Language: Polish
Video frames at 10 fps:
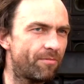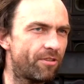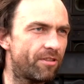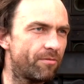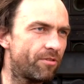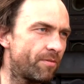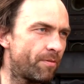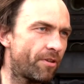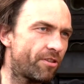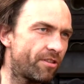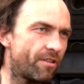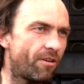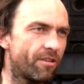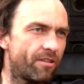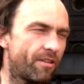nam się z tym, że jest po pierwsze
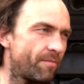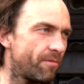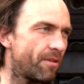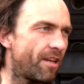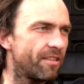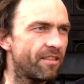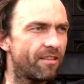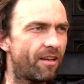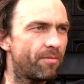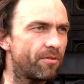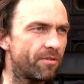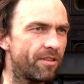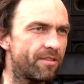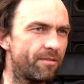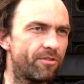drogi i ten był tani, a po
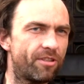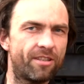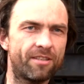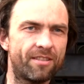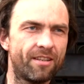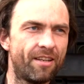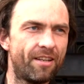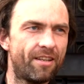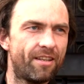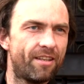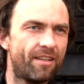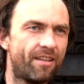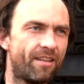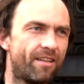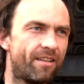drugie z tym, że jest
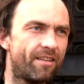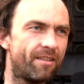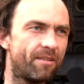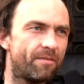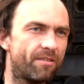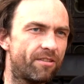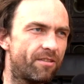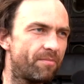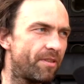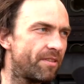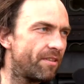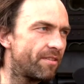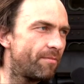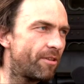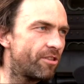że są
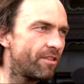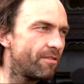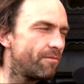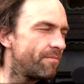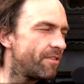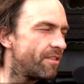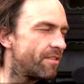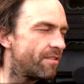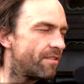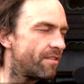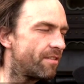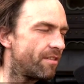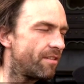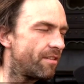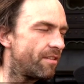pędzące maszyny. U mnie jest
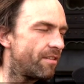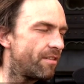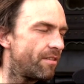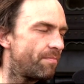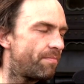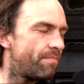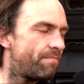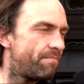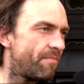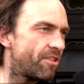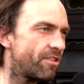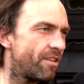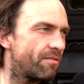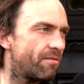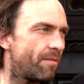
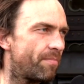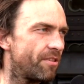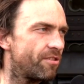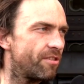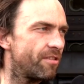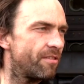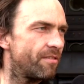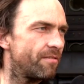maszyna, która pędzi